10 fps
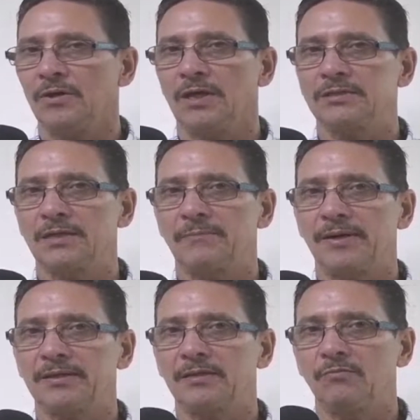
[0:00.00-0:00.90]
Esa
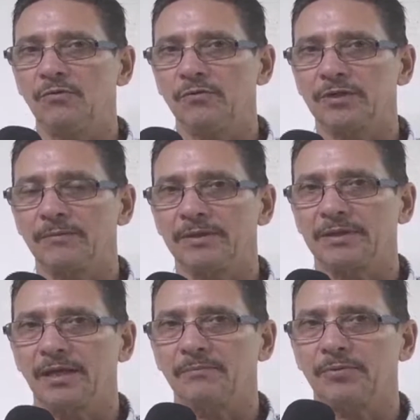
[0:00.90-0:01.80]
parte es muy
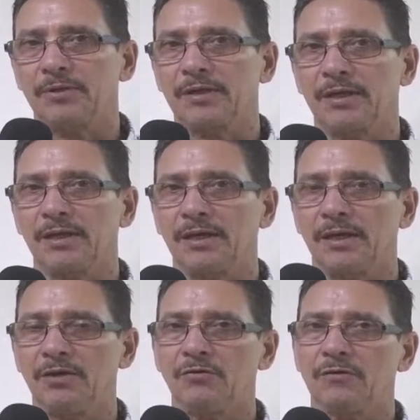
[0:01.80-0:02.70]
fundamental
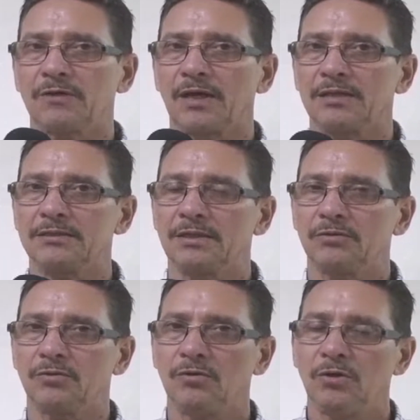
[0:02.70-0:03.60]
porque ellos están
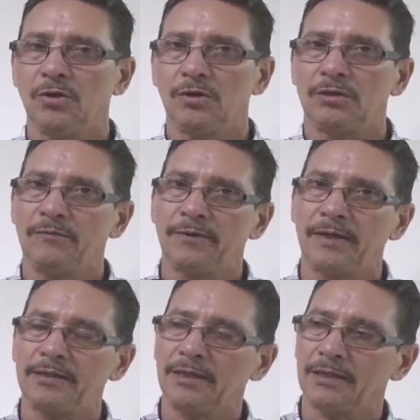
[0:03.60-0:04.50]
haciendo
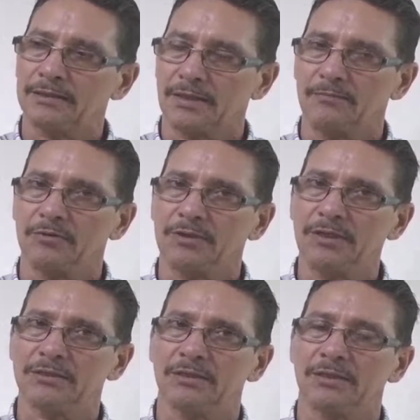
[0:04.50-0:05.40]
diferente al tramo
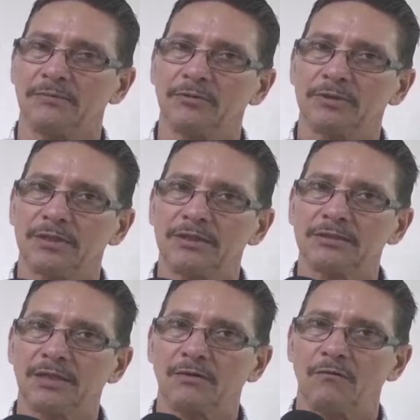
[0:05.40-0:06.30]
3. El tramo 3
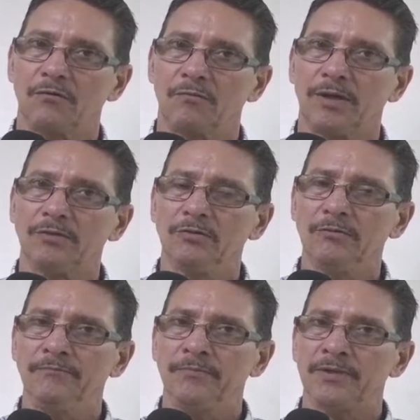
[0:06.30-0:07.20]
está
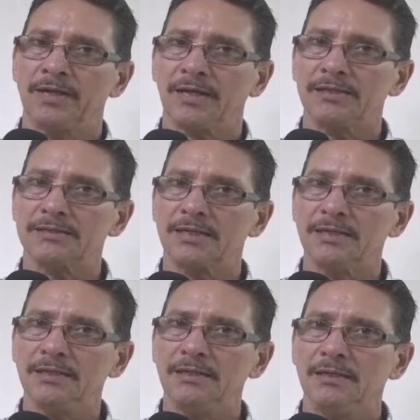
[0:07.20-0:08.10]
conformando la
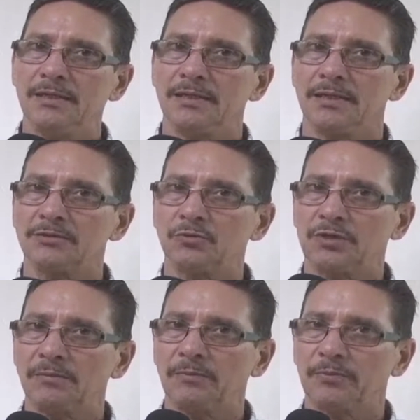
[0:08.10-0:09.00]
calzada, le da su
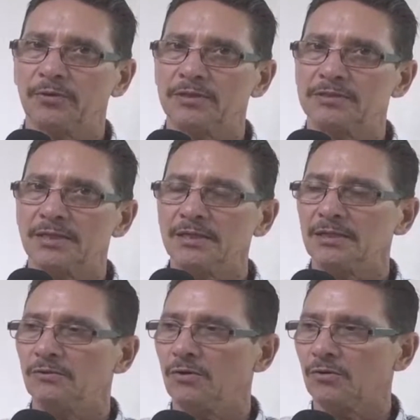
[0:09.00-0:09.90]
tiempo prudencial y
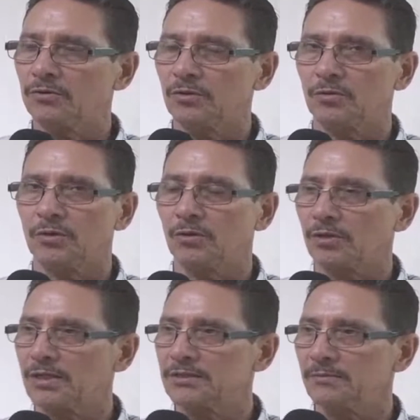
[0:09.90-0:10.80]
luego continúa lo
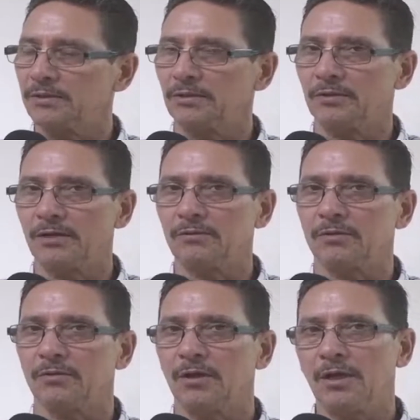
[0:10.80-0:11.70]
que es el cemento
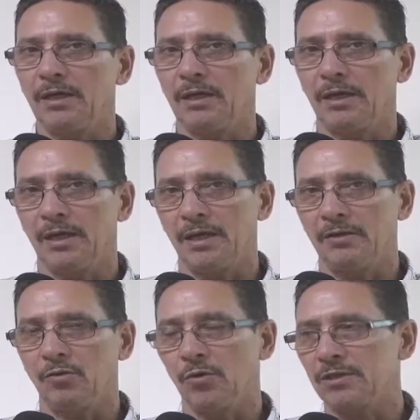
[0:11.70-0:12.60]
hidráulico. Eh,
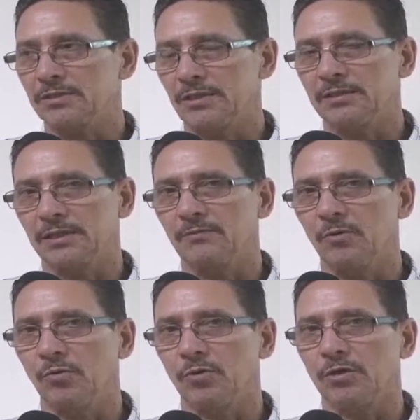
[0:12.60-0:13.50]
no así el
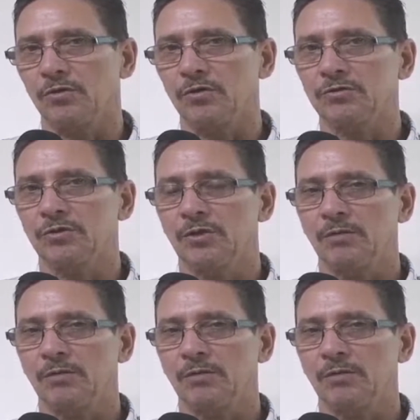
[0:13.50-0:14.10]
tramo 1 y 2.